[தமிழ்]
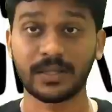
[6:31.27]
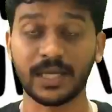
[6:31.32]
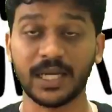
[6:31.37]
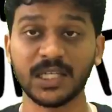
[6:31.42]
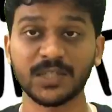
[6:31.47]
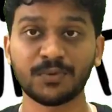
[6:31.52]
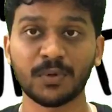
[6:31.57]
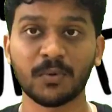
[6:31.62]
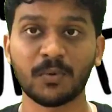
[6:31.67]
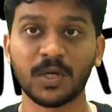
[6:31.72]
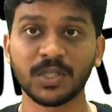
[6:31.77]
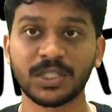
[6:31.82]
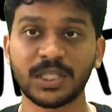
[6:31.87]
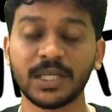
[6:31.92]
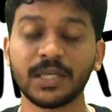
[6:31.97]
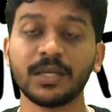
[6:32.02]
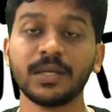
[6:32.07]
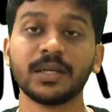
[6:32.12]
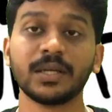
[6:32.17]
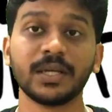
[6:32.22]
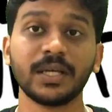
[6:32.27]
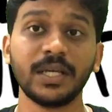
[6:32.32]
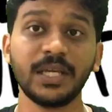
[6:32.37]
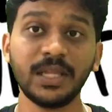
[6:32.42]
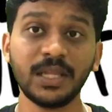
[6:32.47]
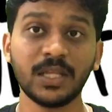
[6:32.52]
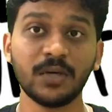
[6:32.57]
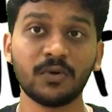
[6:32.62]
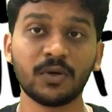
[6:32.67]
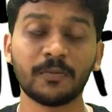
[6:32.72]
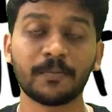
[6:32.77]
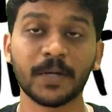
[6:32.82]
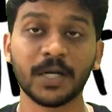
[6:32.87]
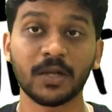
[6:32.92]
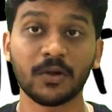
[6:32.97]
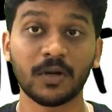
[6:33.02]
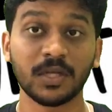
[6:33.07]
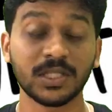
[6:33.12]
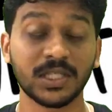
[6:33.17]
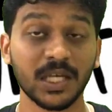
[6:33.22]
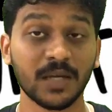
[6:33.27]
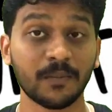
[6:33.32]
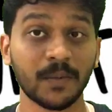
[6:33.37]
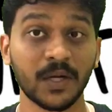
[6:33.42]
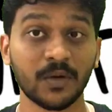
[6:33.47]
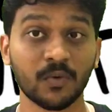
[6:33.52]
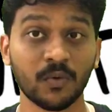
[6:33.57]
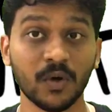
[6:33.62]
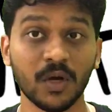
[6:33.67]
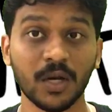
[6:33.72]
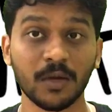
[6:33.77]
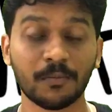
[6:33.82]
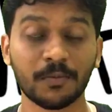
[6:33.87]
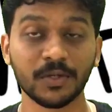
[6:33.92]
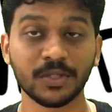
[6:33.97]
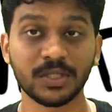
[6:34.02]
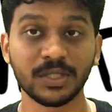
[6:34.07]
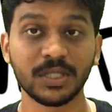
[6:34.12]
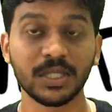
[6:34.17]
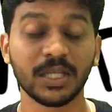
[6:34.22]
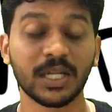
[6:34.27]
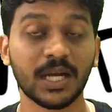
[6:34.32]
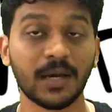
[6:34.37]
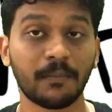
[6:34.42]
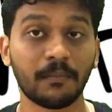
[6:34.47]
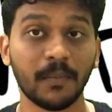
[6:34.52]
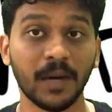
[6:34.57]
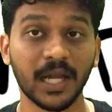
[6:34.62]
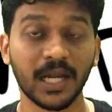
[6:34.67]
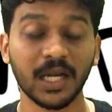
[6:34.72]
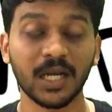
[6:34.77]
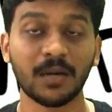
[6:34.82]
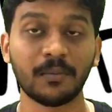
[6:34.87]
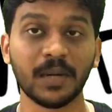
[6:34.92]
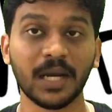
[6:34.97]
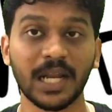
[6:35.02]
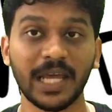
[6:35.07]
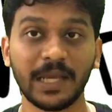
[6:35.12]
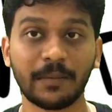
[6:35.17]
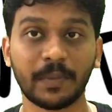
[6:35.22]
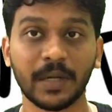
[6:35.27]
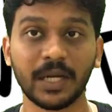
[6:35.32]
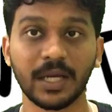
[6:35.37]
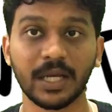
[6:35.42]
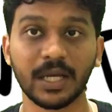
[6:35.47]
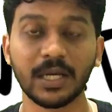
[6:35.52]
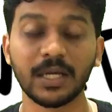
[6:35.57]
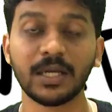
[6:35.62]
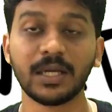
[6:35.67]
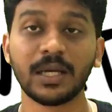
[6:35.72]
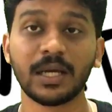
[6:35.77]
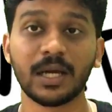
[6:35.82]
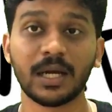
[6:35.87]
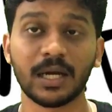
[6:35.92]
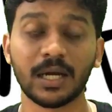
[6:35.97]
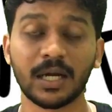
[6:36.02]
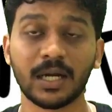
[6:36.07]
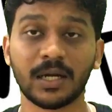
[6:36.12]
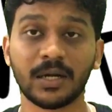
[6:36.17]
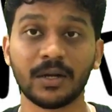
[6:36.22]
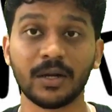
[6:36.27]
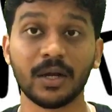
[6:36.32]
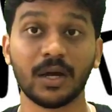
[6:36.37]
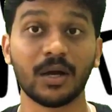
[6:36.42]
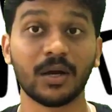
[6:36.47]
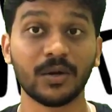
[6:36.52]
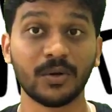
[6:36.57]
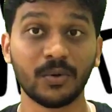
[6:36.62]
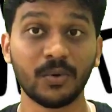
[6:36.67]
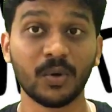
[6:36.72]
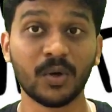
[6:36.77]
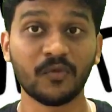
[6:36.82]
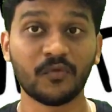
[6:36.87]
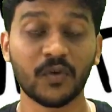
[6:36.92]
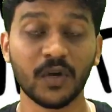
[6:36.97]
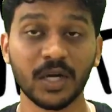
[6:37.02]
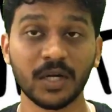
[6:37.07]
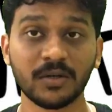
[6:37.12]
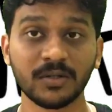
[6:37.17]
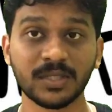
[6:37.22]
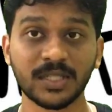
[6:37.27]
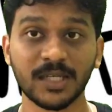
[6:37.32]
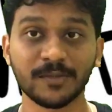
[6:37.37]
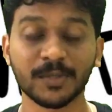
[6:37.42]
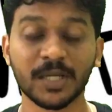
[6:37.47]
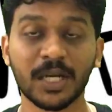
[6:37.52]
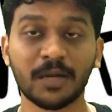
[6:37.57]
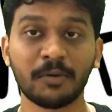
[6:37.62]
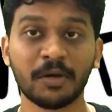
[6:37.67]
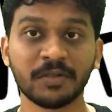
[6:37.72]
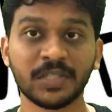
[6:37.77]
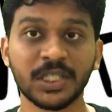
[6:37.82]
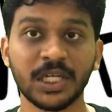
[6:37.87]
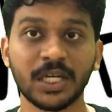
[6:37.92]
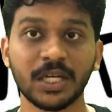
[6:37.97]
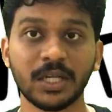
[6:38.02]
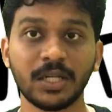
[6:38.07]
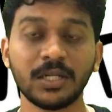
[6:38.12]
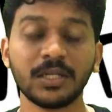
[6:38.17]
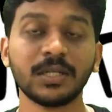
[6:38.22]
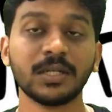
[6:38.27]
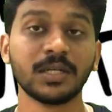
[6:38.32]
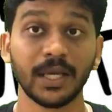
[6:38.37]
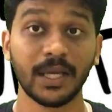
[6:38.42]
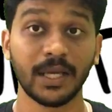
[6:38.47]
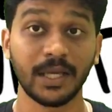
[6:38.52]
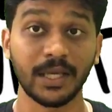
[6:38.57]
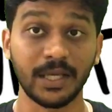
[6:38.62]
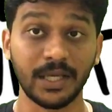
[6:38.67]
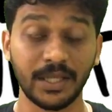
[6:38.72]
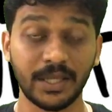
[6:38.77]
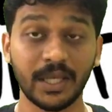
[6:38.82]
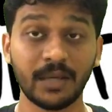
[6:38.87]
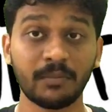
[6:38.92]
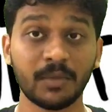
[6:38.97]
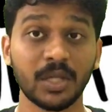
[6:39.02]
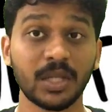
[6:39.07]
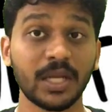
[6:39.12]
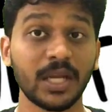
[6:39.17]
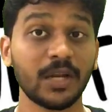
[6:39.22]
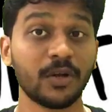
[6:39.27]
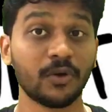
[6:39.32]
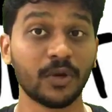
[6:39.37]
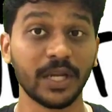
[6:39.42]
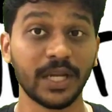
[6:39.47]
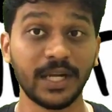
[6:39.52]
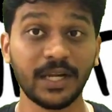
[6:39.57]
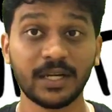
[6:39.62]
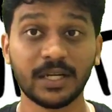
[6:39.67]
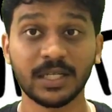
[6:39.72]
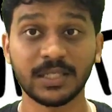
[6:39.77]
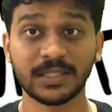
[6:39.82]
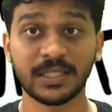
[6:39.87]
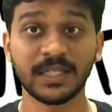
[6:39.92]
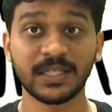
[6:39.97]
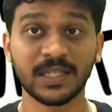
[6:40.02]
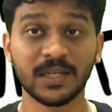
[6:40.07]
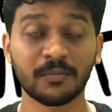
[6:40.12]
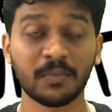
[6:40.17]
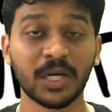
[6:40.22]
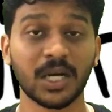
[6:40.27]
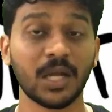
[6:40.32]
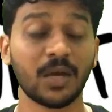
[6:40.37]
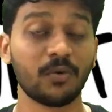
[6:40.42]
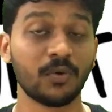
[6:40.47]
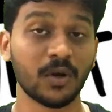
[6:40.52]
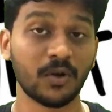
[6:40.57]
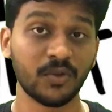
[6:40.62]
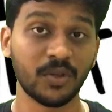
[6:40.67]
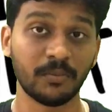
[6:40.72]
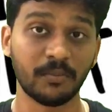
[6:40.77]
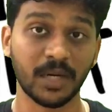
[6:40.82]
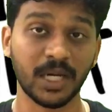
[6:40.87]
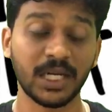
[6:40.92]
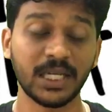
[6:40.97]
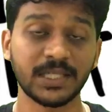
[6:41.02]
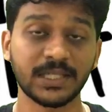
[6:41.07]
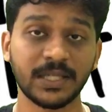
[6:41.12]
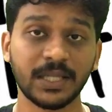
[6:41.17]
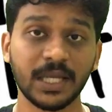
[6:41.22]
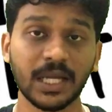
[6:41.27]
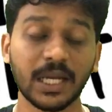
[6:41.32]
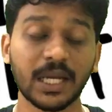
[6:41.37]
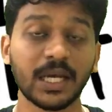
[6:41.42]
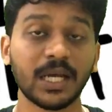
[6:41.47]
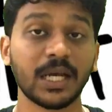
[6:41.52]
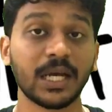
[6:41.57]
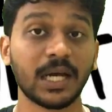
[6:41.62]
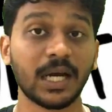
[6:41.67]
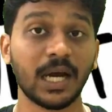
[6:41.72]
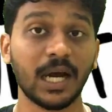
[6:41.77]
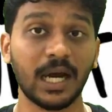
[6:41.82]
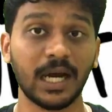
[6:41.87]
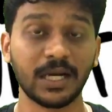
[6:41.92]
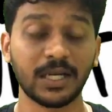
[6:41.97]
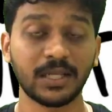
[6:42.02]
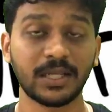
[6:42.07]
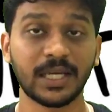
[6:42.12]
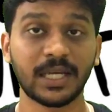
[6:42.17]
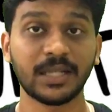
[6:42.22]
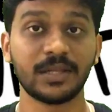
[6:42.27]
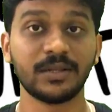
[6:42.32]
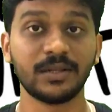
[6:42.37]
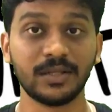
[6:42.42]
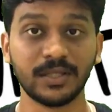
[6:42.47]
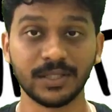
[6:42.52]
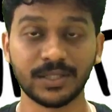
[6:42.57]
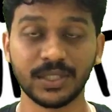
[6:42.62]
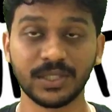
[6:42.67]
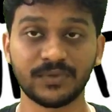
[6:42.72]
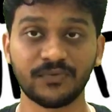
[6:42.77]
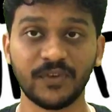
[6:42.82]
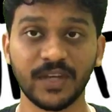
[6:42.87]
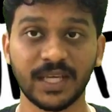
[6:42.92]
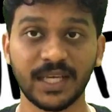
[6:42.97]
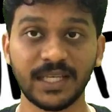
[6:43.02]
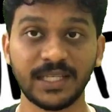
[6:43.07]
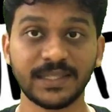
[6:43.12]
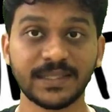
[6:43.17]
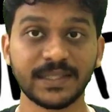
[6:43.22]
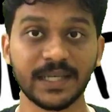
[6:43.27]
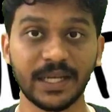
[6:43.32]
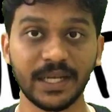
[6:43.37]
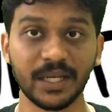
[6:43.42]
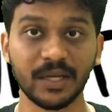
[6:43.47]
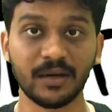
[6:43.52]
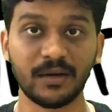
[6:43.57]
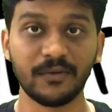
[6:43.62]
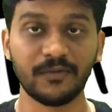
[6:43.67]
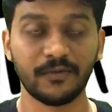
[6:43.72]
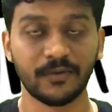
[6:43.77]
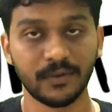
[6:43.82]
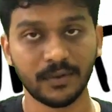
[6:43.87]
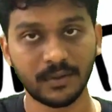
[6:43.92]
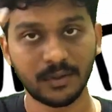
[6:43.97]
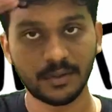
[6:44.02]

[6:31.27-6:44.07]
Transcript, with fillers: தேங்க்ஸ் ஃபார் வாட்சிங் இந்த ஒரு பர்டிகுலர் செக்மெண்ட் உங்களுக்கு பிடிச்சிருந்ததுன்னா மறக்காமல் லைக் பண்ணுங்கள் அண்ட் டோன்ட் ஃபர்கெட் டு சப்ஸ்கிரைப் அவர் சேனல் இதே மாதிரி இன்னொரு இன்ட்ரெஸ்டிங் செக்மெண்ட்டில் உங்களை வந்து மறுபடியும் சந்திக்கிறேன் அண்டில் தேன் திஸ் இஸ் விக்கி சைனிங் ஆஃப்